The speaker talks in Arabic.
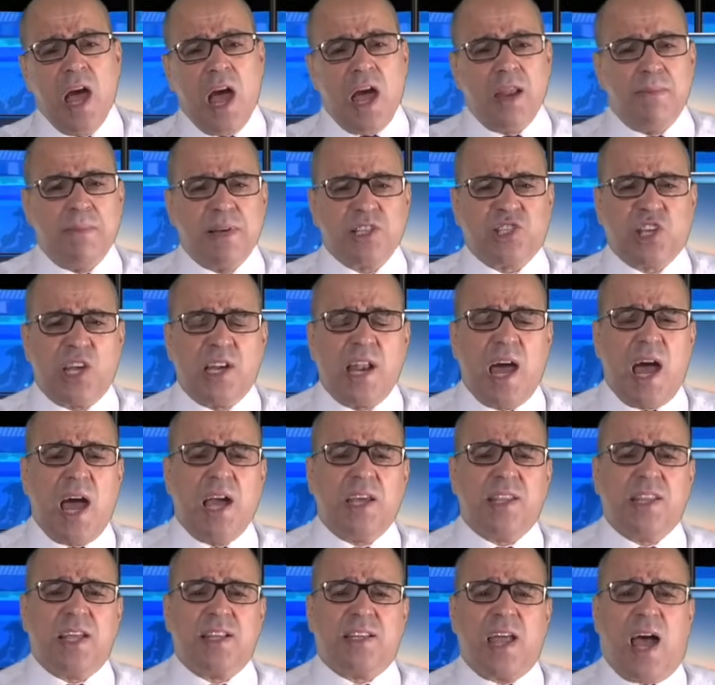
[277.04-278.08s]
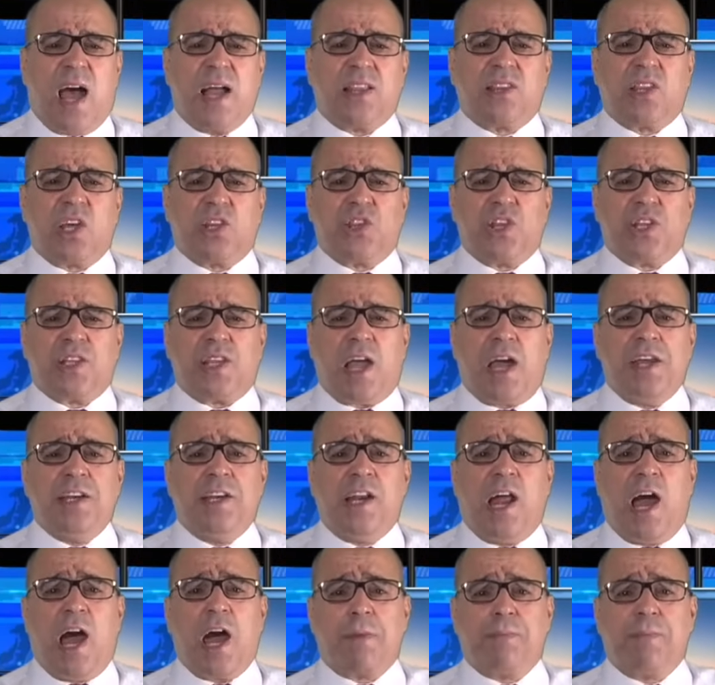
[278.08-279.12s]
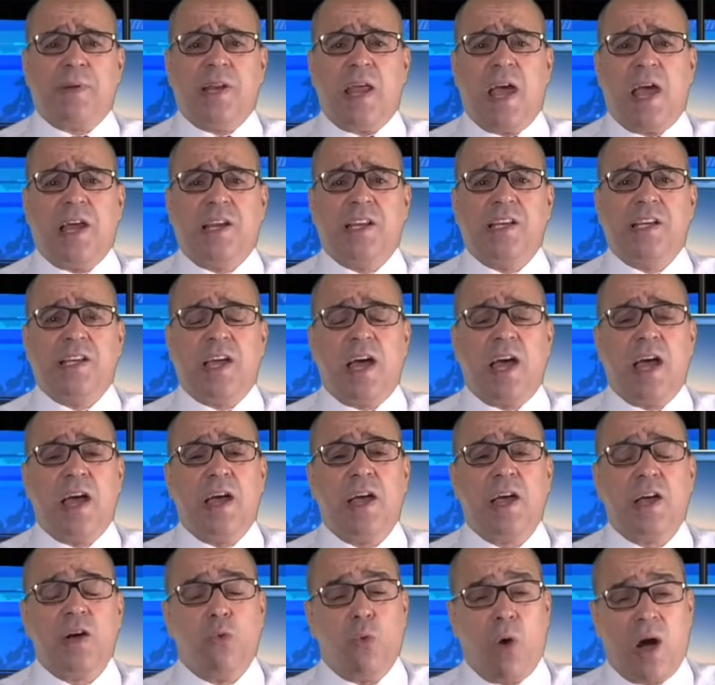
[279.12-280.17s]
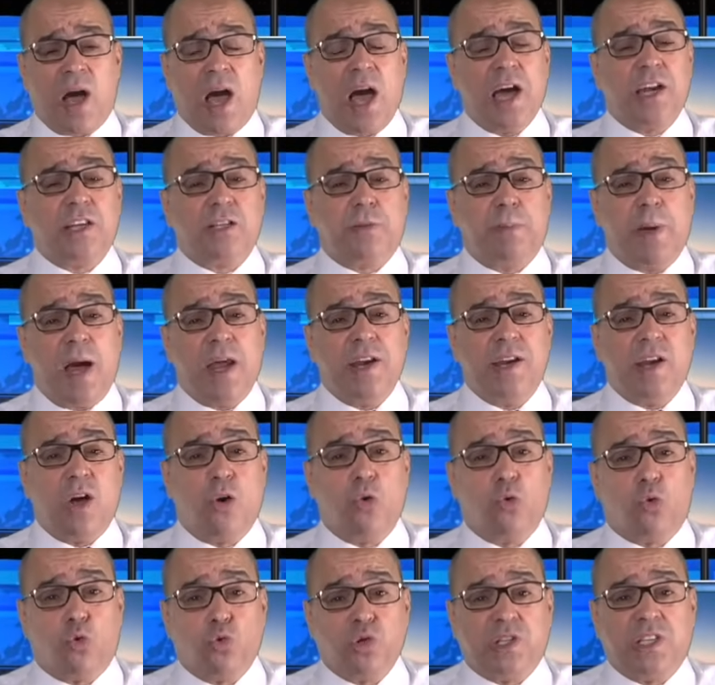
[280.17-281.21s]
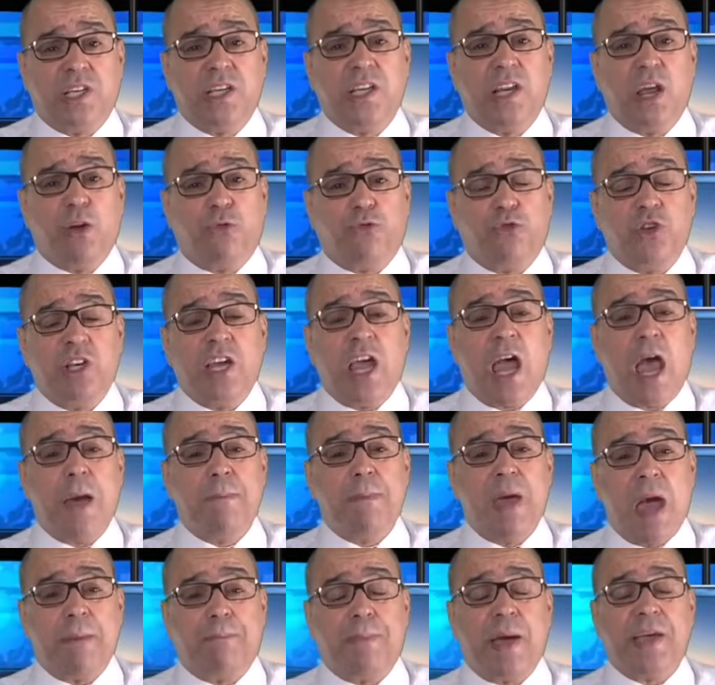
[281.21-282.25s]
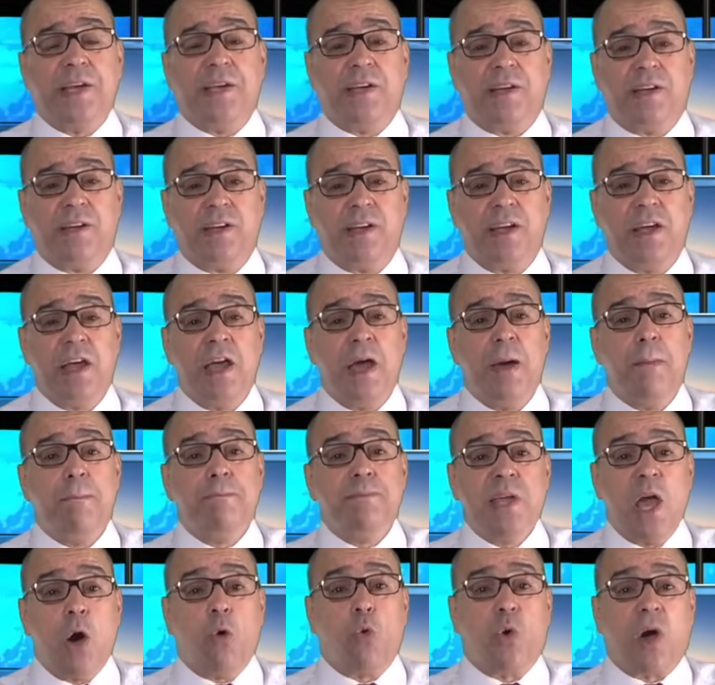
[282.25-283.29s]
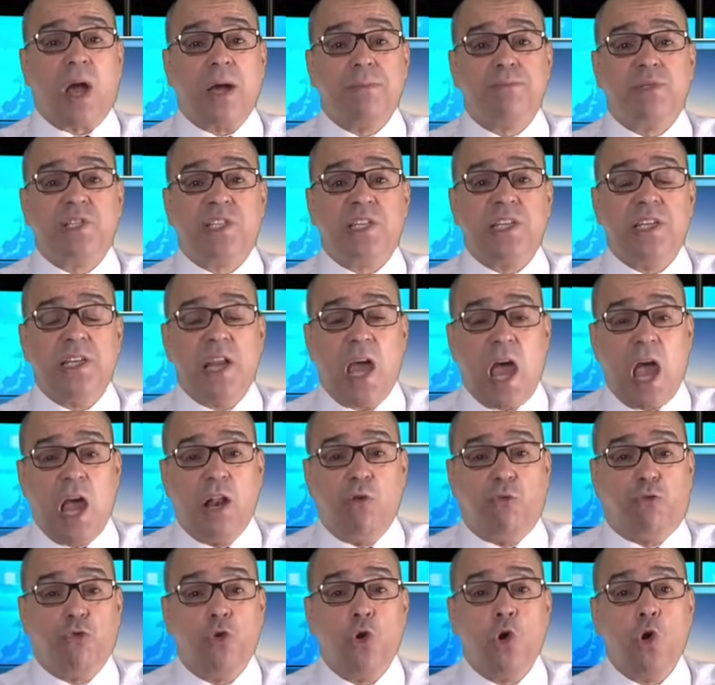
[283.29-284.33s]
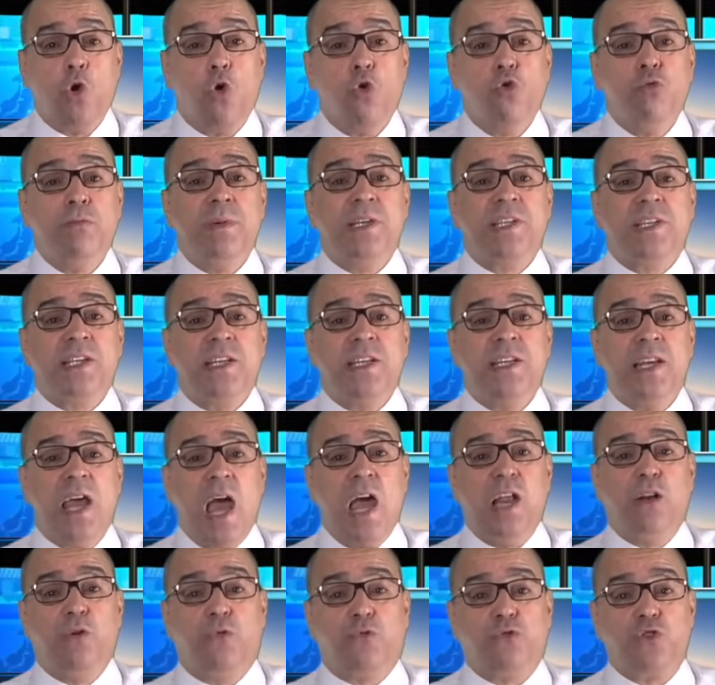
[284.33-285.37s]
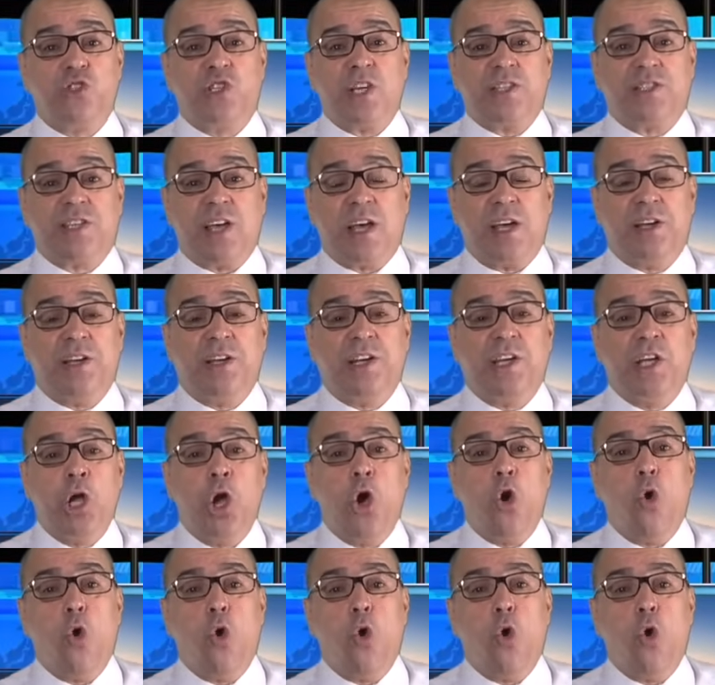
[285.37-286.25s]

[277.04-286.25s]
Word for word: المجلة أيضا تحدثت عن الحرب الأهلية وقالت بأنه قتل فيها ما بين 150 ألف و200 ألف جزائري